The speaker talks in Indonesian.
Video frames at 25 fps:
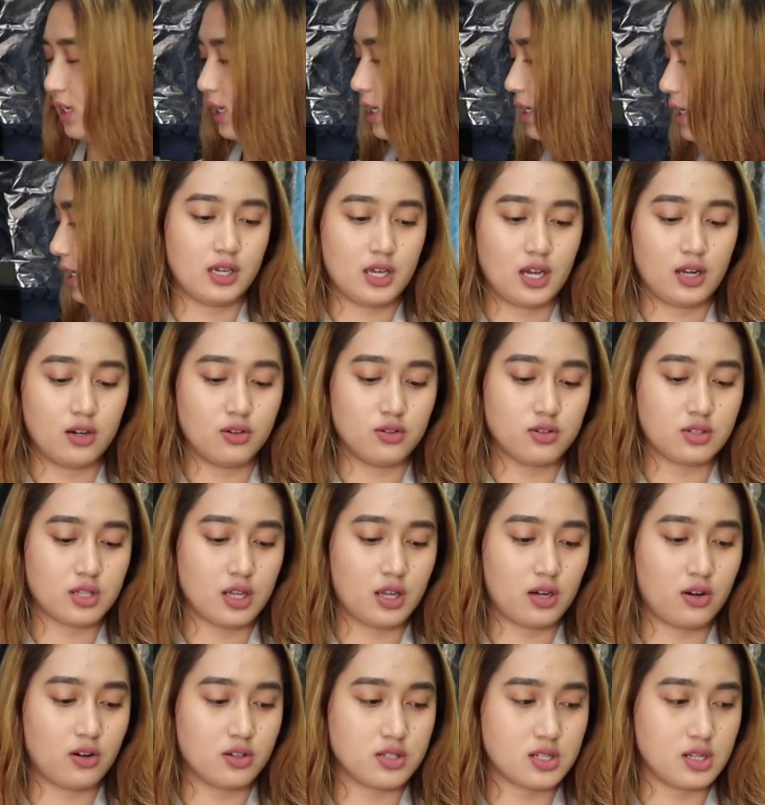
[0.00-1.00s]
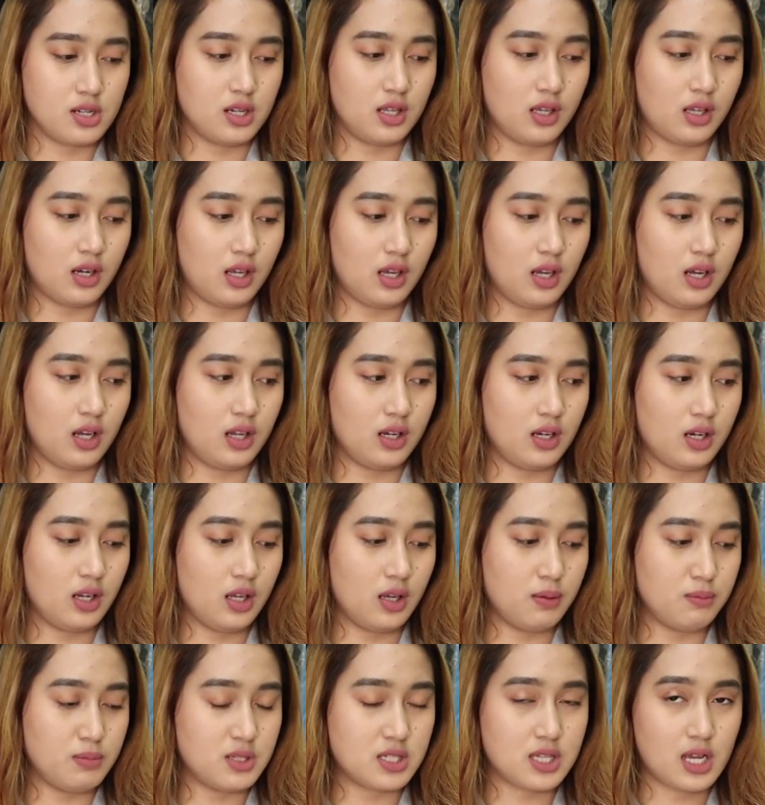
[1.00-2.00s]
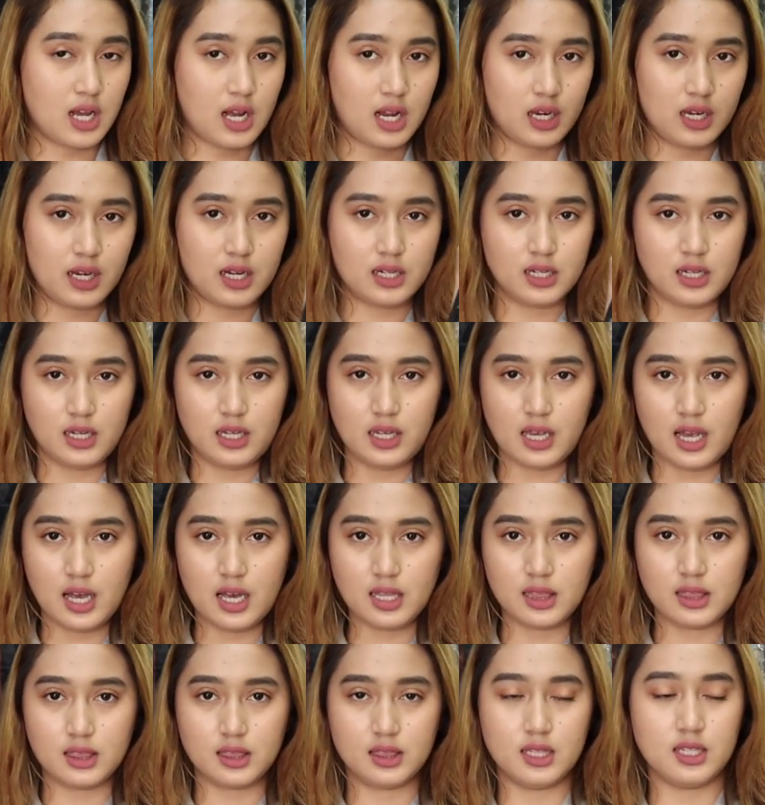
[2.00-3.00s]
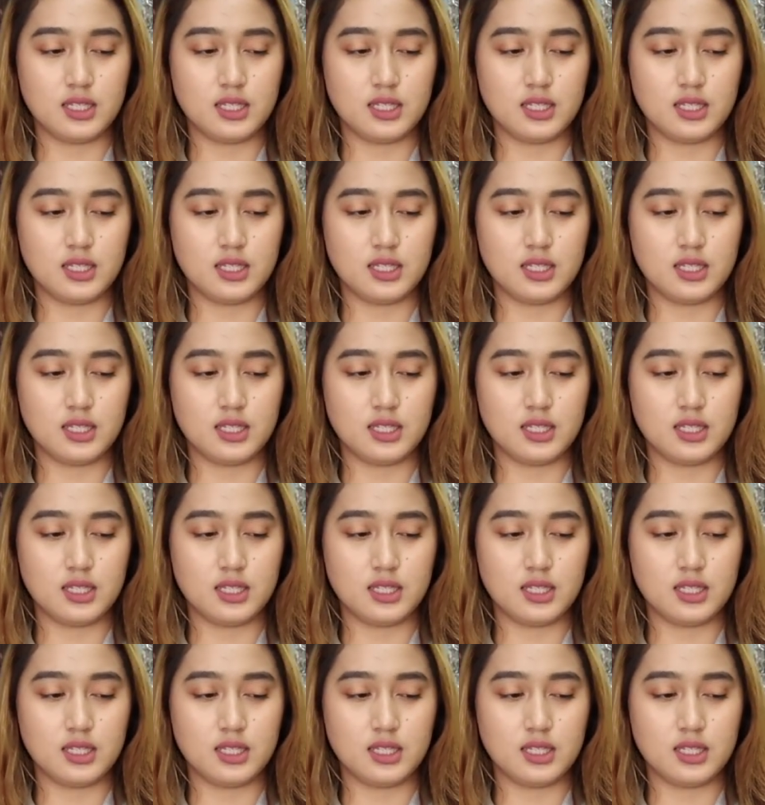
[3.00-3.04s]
oke yang lucero sendiri ini bisa kalian lihat